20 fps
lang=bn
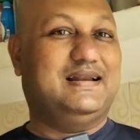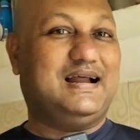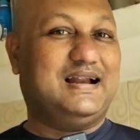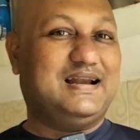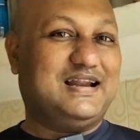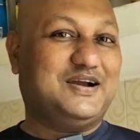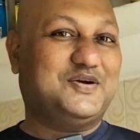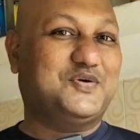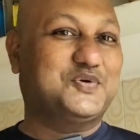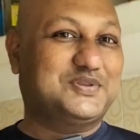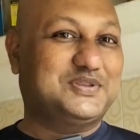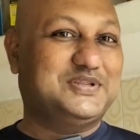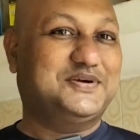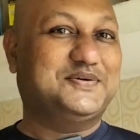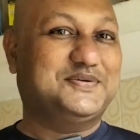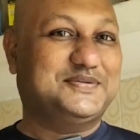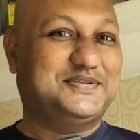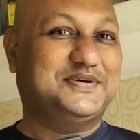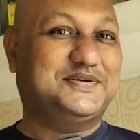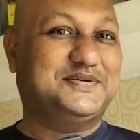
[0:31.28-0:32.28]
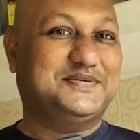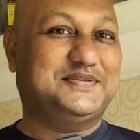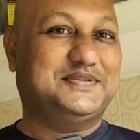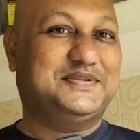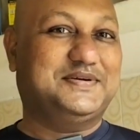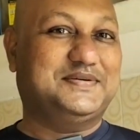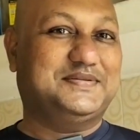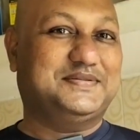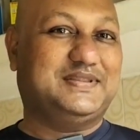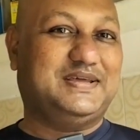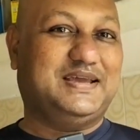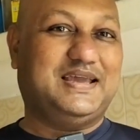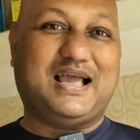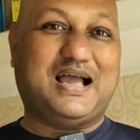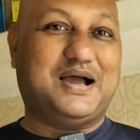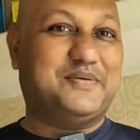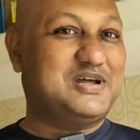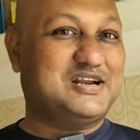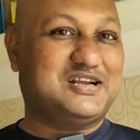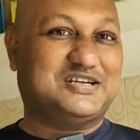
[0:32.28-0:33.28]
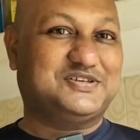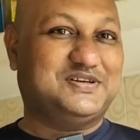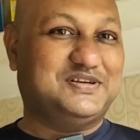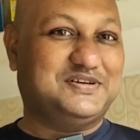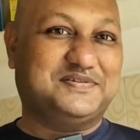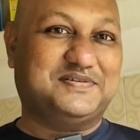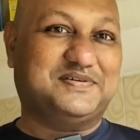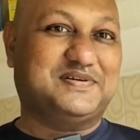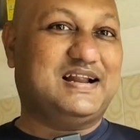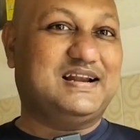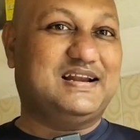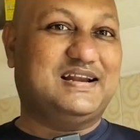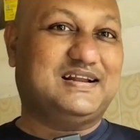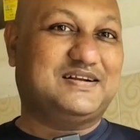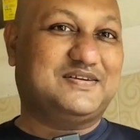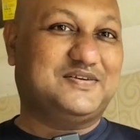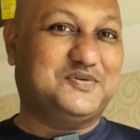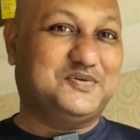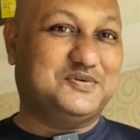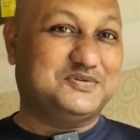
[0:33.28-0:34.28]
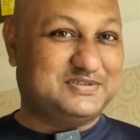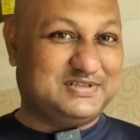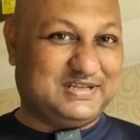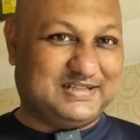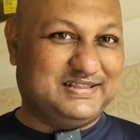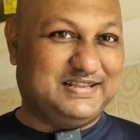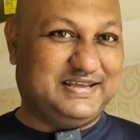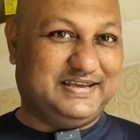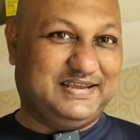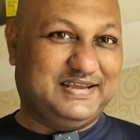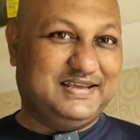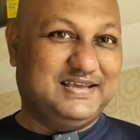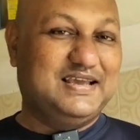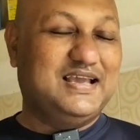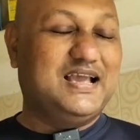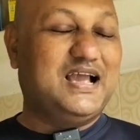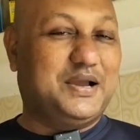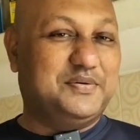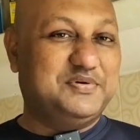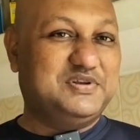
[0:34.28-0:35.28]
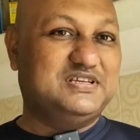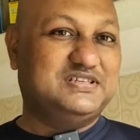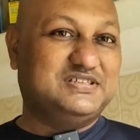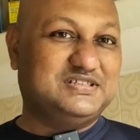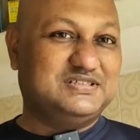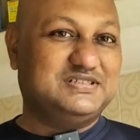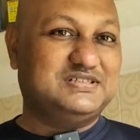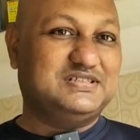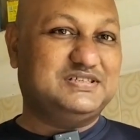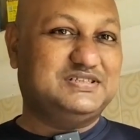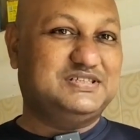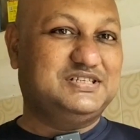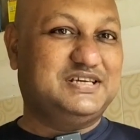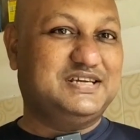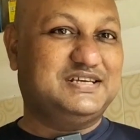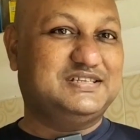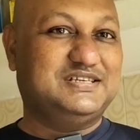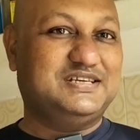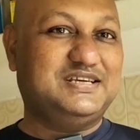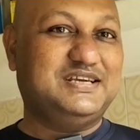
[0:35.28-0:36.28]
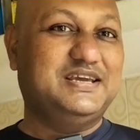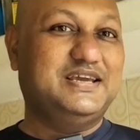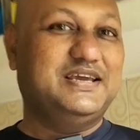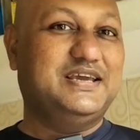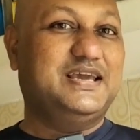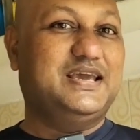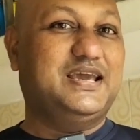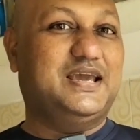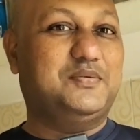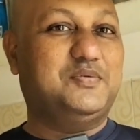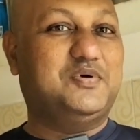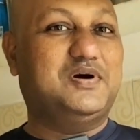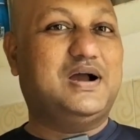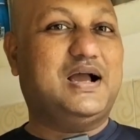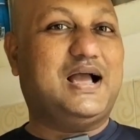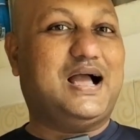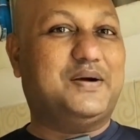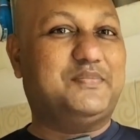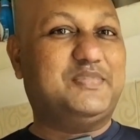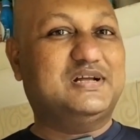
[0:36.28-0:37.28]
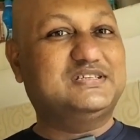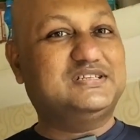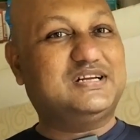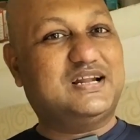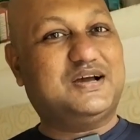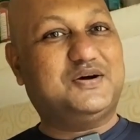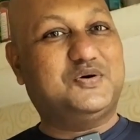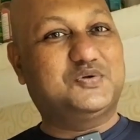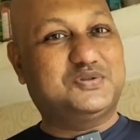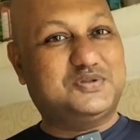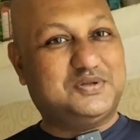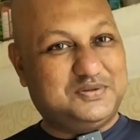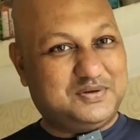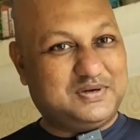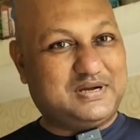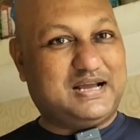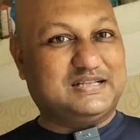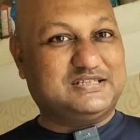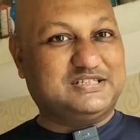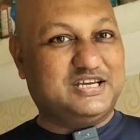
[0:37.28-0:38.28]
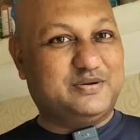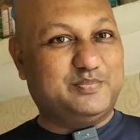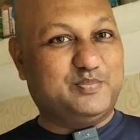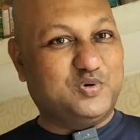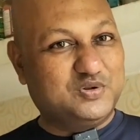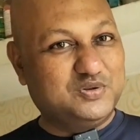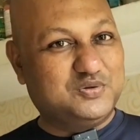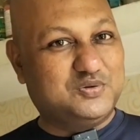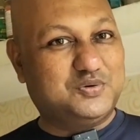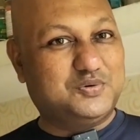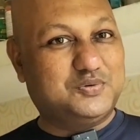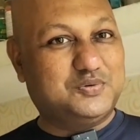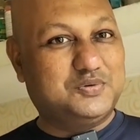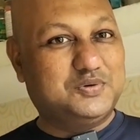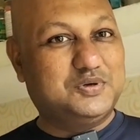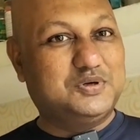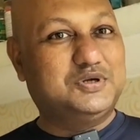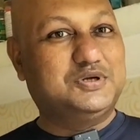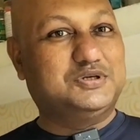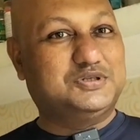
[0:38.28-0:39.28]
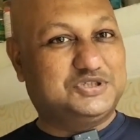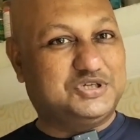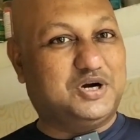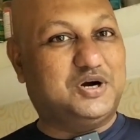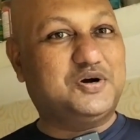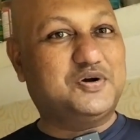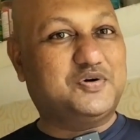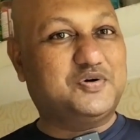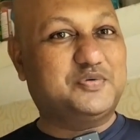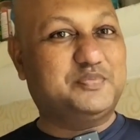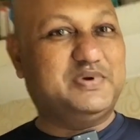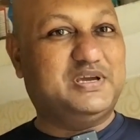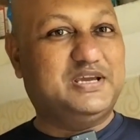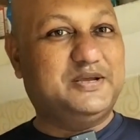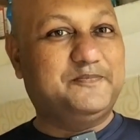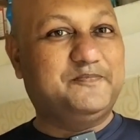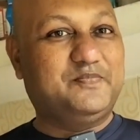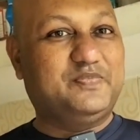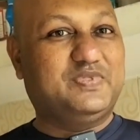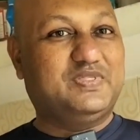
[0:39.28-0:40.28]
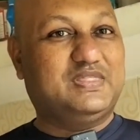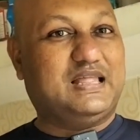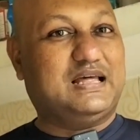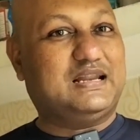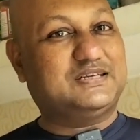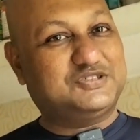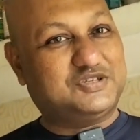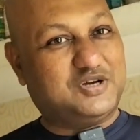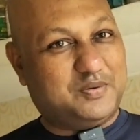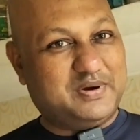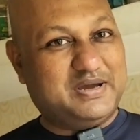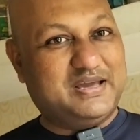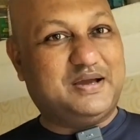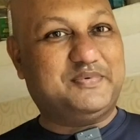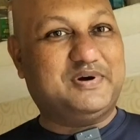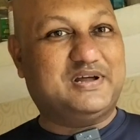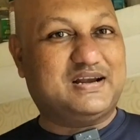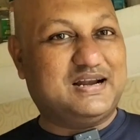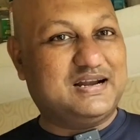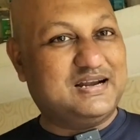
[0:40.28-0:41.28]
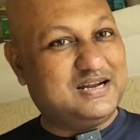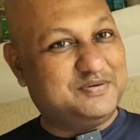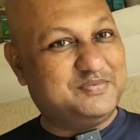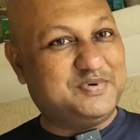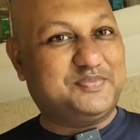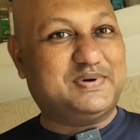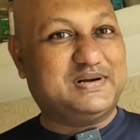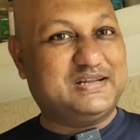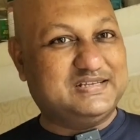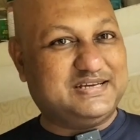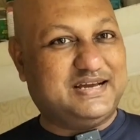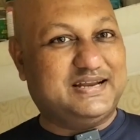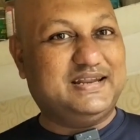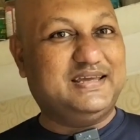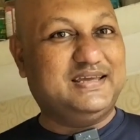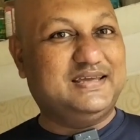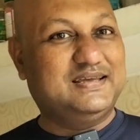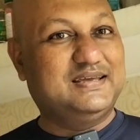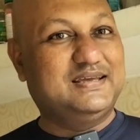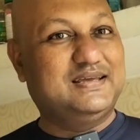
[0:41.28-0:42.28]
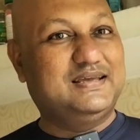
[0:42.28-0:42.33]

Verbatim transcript: রান্না করতে করতে করতে করতে আমার আসলে কোনো রান্নার কোনো ওস্তাদ নাই আমি নিজে নিজে শিখেছি এবং আমার যারা অত্যন্ত কাছের বন্ধু সহকর্মী তারা সবাই আমার রান্নার ব্যাপারে জানে